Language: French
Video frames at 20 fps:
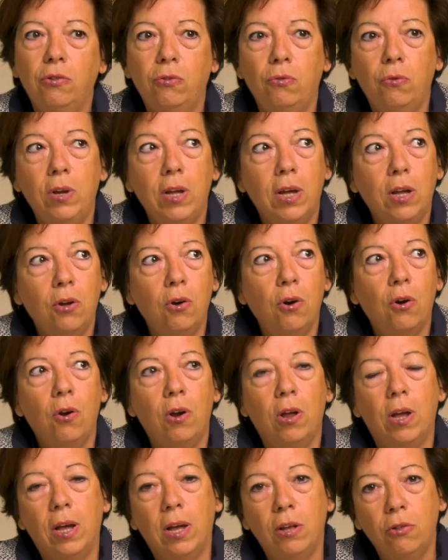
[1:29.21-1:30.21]
de
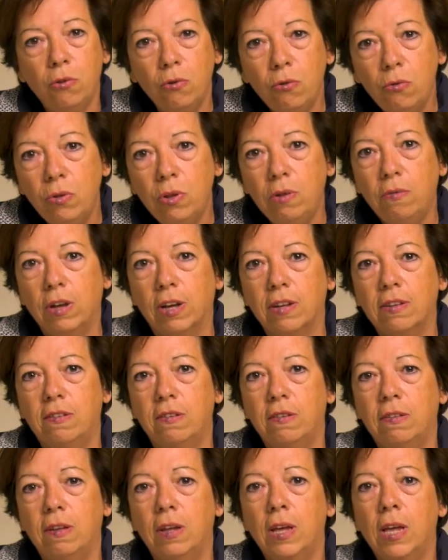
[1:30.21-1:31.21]
l'école et de
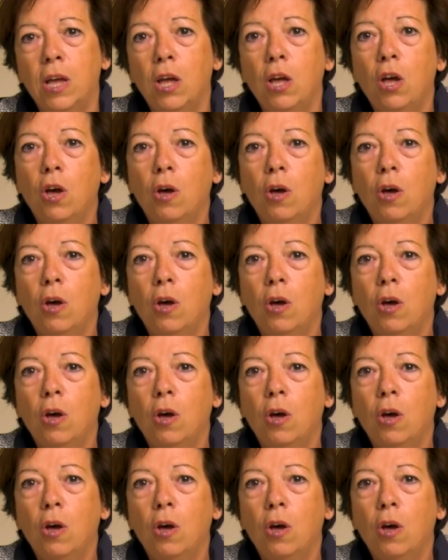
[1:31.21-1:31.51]
l'université